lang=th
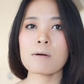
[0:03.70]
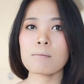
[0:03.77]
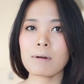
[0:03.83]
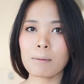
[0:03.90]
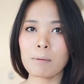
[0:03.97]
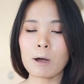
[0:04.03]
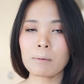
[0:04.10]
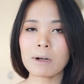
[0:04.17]

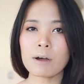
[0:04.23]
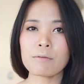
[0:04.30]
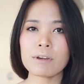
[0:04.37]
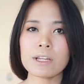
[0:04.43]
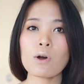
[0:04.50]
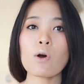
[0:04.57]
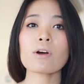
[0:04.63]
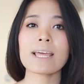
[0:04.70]
มาพบกับวิ
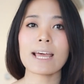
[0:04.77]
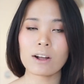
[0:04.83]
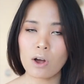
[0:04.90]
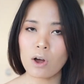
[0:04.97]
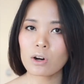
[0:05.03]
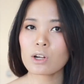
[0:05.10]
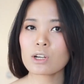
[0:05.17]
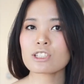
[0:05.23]
ดีโอแกะข
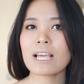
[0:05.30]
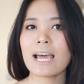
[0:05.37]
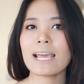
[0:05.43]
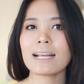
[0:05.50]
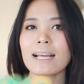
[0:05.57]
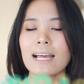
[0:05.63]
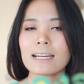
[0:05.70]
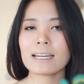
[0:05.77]
องลองใช้
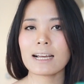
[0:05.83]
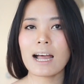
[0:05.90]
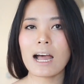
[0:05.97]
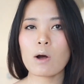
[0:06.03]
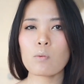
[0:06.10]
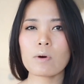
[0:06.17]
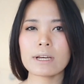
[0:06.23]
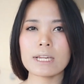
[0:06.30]
กันนะคะ
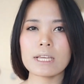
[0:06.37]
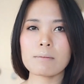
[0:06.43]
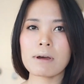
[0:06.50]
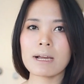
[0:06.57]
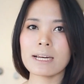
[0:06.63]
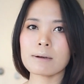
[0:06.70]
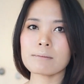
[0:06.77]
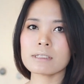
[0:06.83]
วันนี้
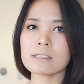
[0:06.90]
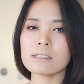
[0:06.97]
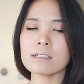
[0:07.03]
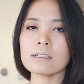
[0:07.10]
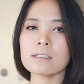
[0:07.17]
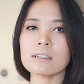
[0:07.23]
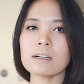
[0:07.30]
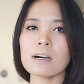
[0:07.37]
มานำเสน
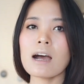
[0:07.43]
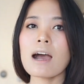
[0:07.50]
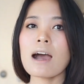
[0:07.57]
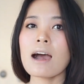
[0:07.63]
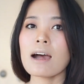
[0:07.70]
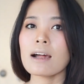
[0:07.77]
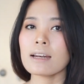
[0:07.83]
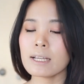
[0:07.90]
อ
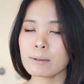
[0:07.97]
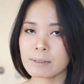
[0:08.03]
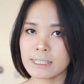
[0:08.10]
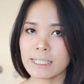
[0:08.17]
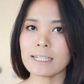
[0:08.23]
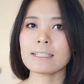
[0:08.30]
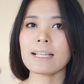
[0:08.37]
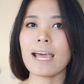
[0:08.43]
ลิปส
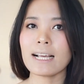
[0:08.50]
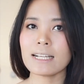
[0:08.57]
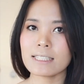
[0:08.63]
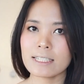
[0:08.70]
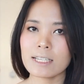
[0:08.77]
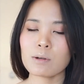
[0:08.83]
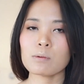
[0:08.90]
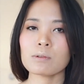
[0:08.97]
ติกแท่ง
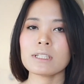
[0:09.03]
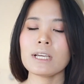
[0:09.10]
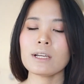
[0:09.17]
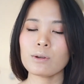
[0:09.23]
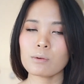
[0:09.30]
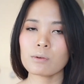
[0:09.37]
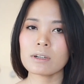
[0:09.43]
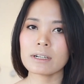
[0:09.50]
จิ๋วที่
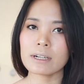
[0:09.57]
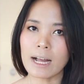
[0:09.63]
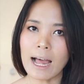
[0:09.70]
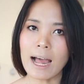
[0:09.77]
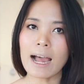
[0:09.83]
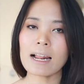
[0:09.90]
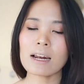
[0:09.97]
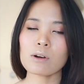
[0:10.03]
ดูเลอ
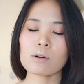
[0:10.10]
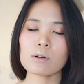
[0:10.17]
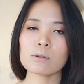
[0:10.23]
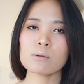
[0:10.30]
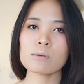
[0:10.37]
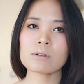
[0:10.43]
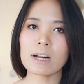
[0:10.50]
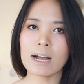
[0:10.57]
ค่าแล้วก็
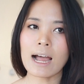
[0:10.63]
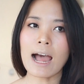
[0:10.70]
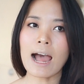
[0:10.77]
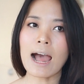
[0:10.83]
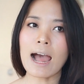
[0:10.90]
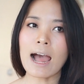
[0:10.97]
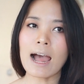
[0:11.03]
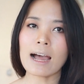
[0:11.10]
ดูรา
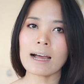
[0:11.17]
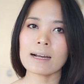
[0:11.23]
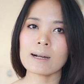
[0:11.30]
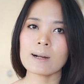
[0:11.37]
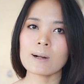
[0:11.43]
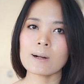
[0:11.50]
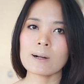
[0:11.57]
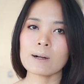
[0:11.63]
คา
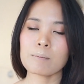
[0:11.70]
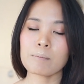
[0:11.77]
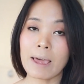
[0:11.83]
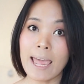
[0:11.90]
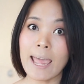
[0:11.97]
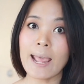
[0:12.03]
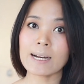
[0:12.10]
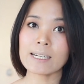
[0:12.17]
แพ
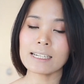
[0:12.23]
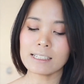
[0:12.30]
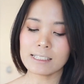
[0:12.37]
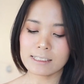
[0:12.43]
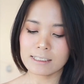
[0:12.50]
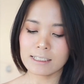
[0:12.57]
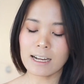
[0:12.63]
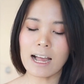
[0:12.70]
งนิด
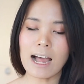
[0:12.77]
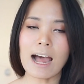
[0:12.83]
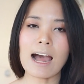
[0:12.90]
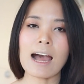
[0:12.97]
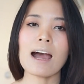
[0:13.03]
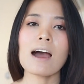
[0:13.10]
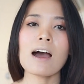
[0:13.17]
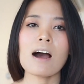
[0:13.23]
นึงนะคะ
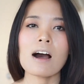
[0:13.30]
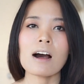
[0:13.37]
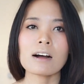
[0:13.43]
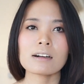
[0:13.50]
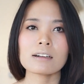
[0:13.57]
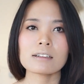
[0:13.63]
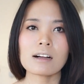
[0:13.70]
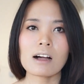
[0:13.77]

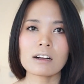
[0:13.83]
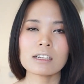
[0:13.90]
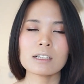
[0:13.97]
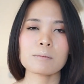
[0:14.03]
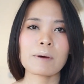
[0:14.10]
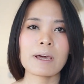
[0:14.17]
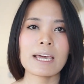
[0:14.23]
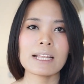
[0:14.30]
ก็คื
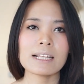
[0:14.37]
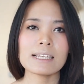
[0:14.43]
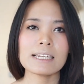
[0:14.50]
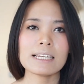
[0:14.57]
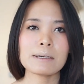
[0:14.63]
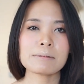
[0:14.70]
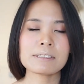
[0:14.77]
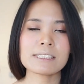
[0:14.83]
อเป็น
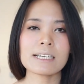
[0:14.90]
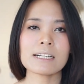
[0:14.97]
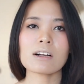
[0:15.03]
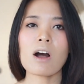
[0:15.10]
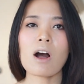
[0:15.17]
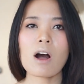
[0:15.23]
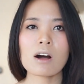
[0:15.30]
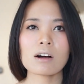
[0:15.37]
ลิปสติก
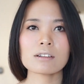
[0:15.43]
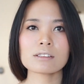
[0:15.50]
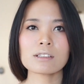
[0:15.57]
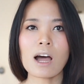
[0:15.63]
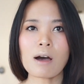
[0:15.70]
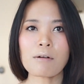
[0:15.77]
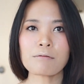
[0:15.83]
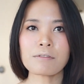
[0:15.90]
ของ
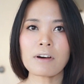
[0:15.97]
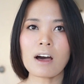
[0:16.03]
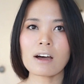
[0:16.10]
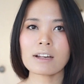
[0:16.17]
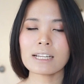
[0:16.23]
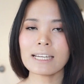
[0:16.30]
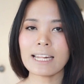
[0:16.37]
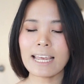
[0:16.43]
Tom
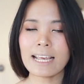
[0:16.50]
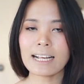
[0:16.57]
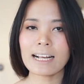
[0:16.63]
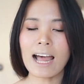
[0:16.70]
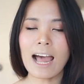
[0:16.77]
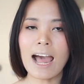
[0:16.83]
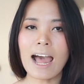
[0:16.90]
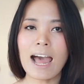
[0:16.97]
Ford นั่นเอง
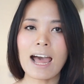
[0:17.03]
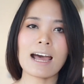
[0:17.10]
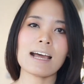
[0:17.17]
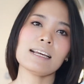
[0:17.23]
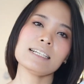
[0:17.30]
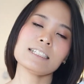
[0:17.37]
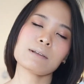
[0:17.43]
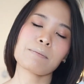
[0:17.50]
ค่ะ
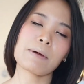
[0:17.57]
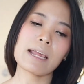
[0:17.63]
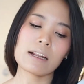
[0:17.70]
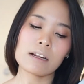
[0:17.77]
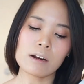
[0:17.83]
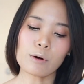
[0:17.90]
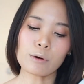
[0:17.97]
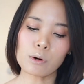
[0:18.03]
อันนี้จะเป็น
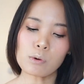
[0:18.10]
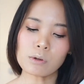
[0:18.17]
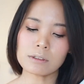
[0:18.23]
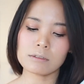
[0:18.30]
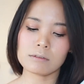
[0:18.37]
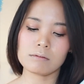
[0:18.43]
รุ่น